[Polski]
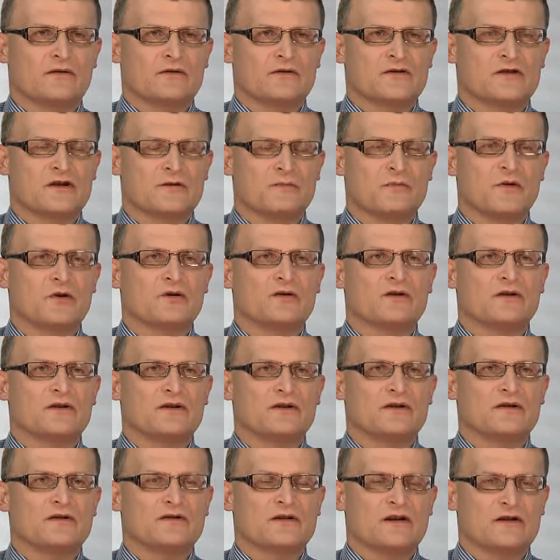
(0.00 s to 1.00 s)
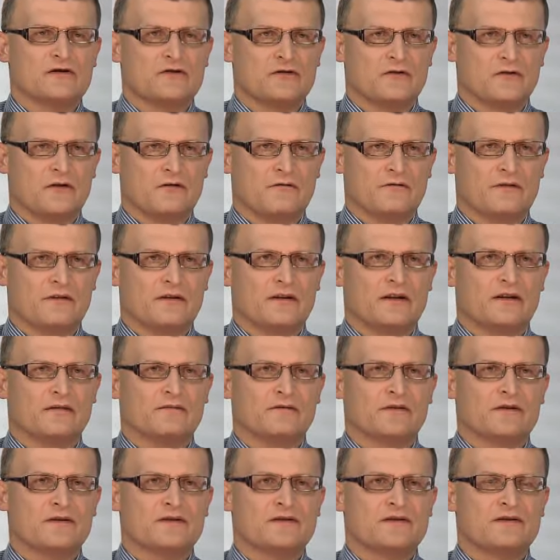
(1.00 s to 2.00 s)
szczepionki sezonowe, a
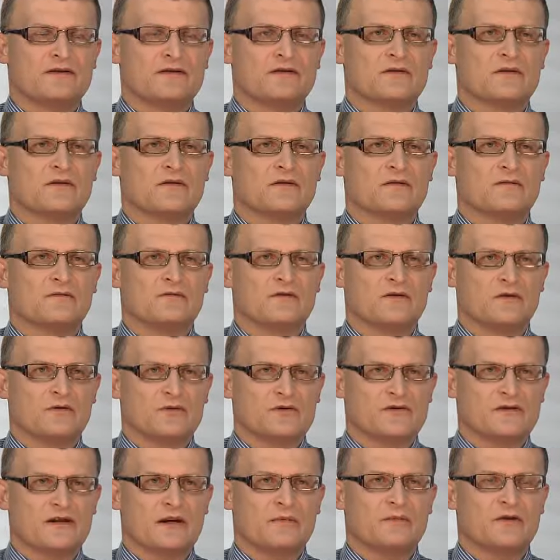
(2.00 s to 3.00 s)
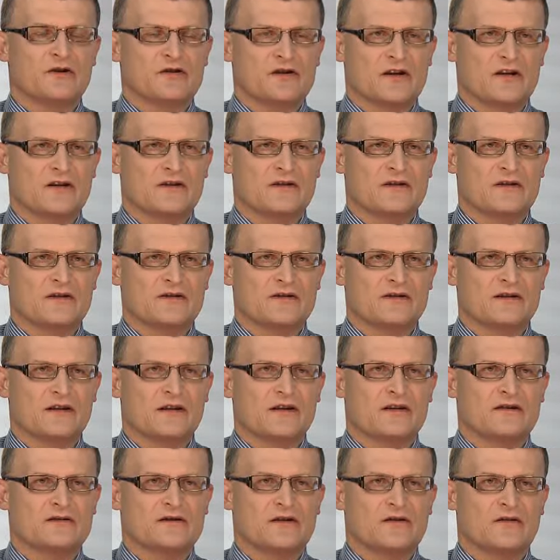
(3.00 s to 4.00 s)
więc wirus namnażany jest
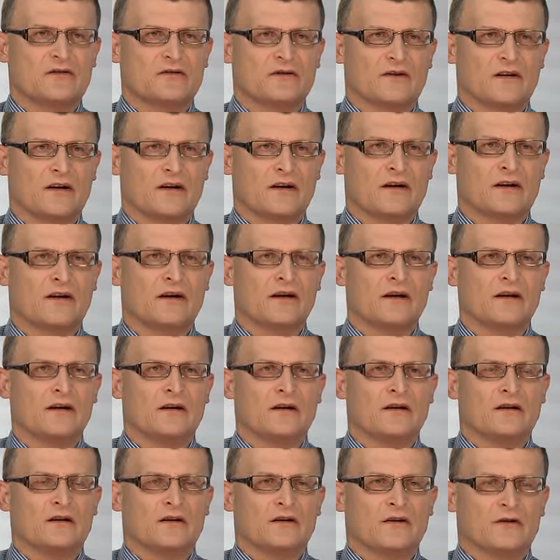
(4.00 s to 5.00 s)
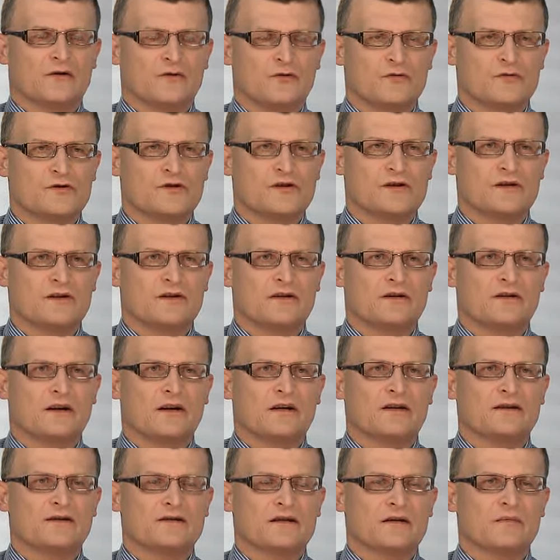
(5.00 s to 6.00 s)
na zarodkach e, kurzych,
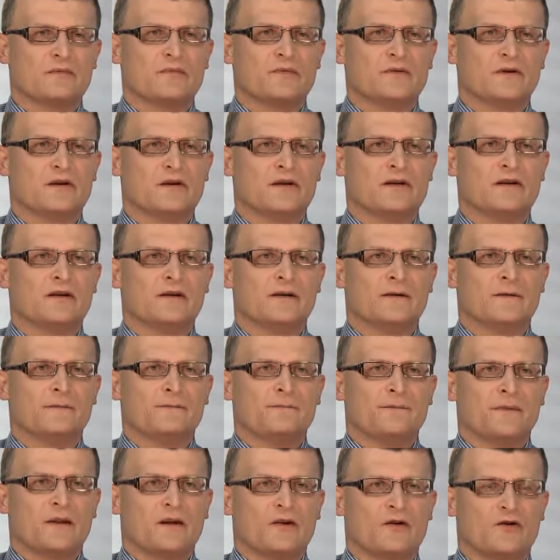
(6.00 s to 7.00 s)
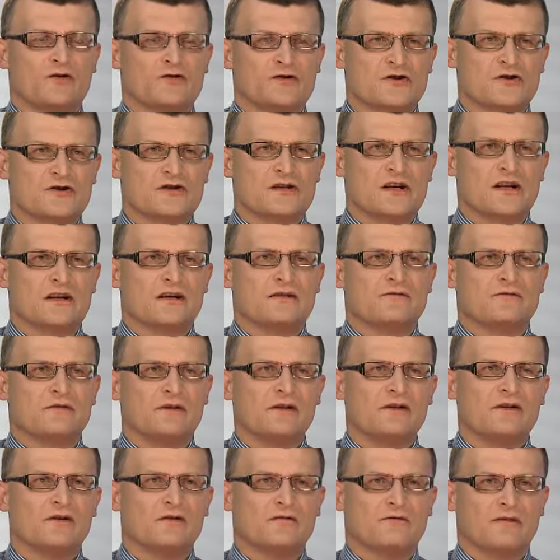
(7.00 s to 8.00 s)
a następnie oczyszczany,
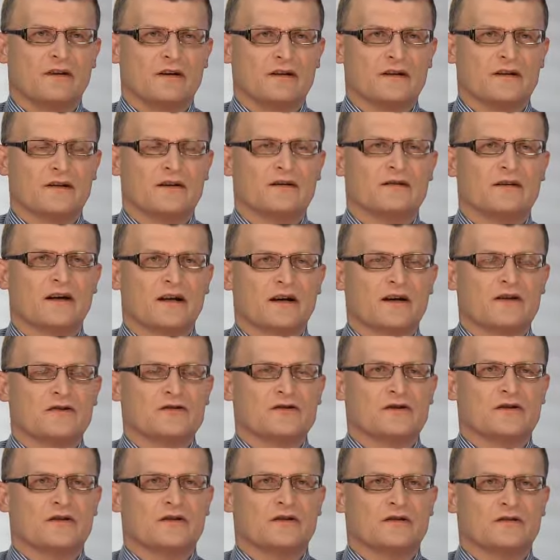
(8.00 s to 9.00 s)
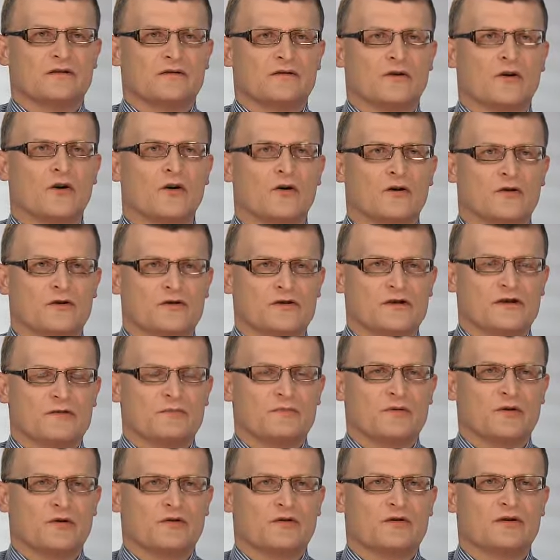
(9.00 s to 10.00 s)
filtrowany, tak że do
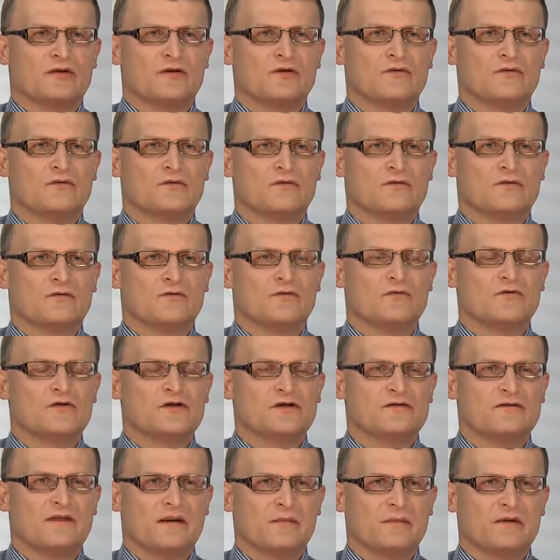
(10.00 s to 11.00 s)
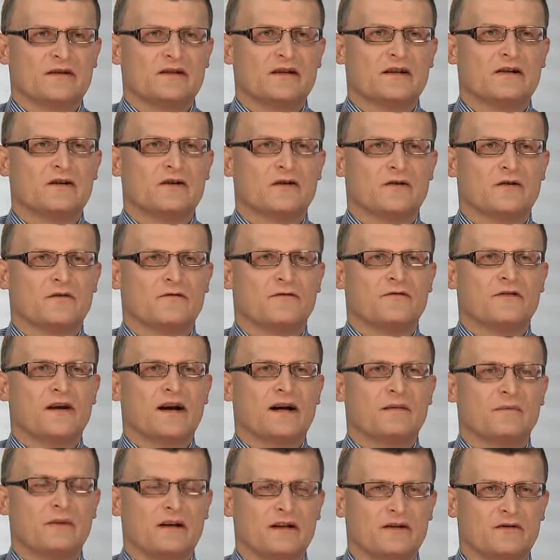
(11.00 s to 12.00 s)
szczepionki używamy tylko
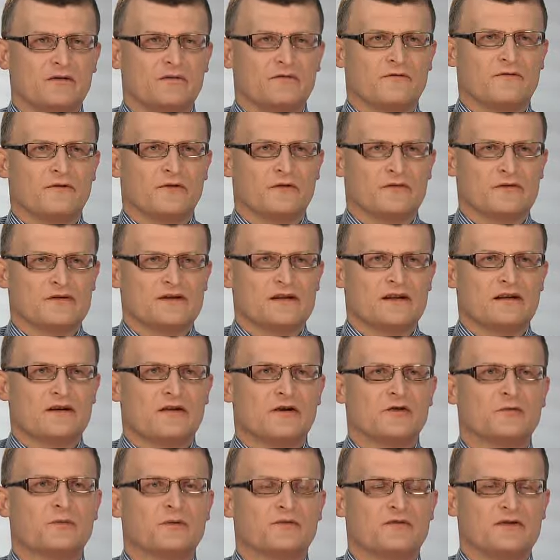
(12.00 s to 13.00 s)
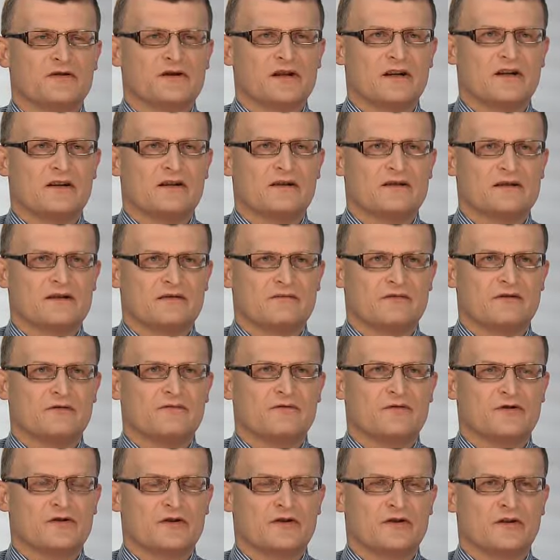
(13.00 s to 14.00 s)
fragmentów wirusa odpowiedzialnych za
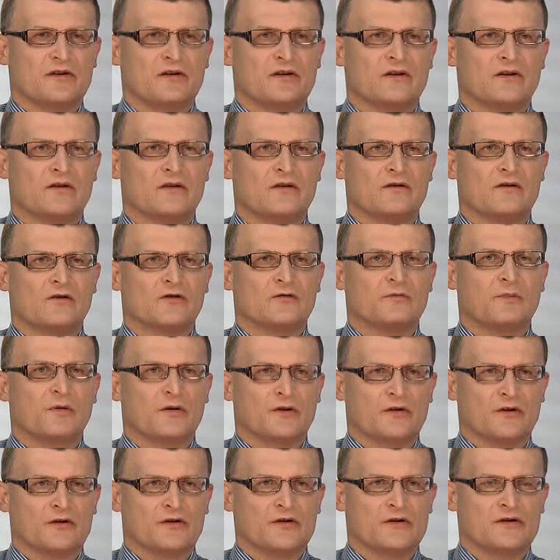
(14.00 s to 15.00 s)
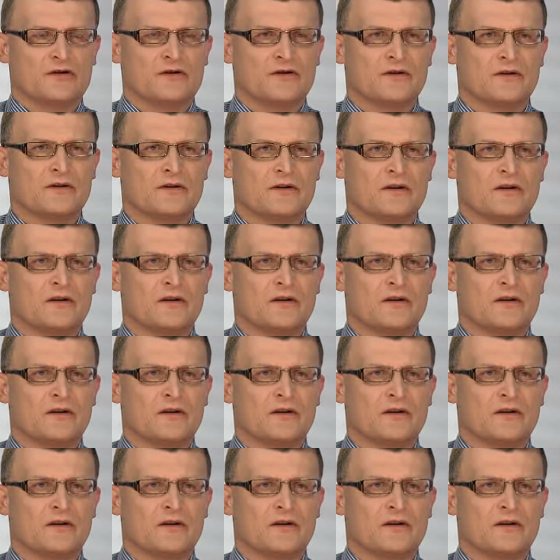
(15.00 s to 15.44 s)
wytworzenie odporności.